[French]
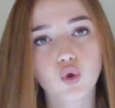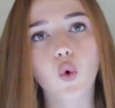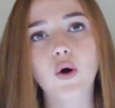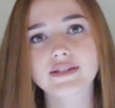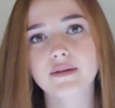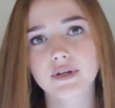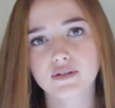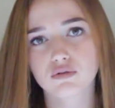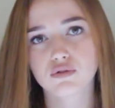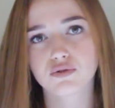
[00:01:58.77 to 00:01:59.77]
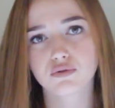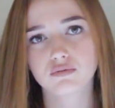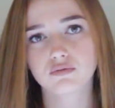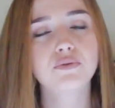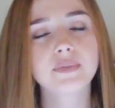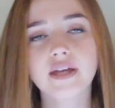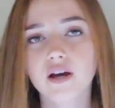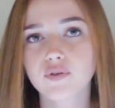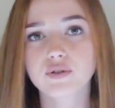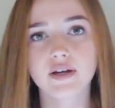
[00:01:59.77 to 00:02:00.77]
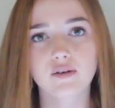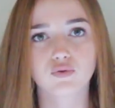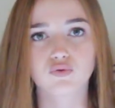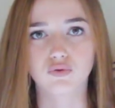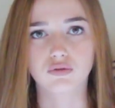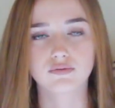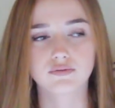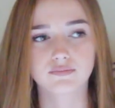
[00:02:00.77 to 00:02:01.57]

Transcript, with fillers: Troisième résolution, puis m'énerver au quart de tour.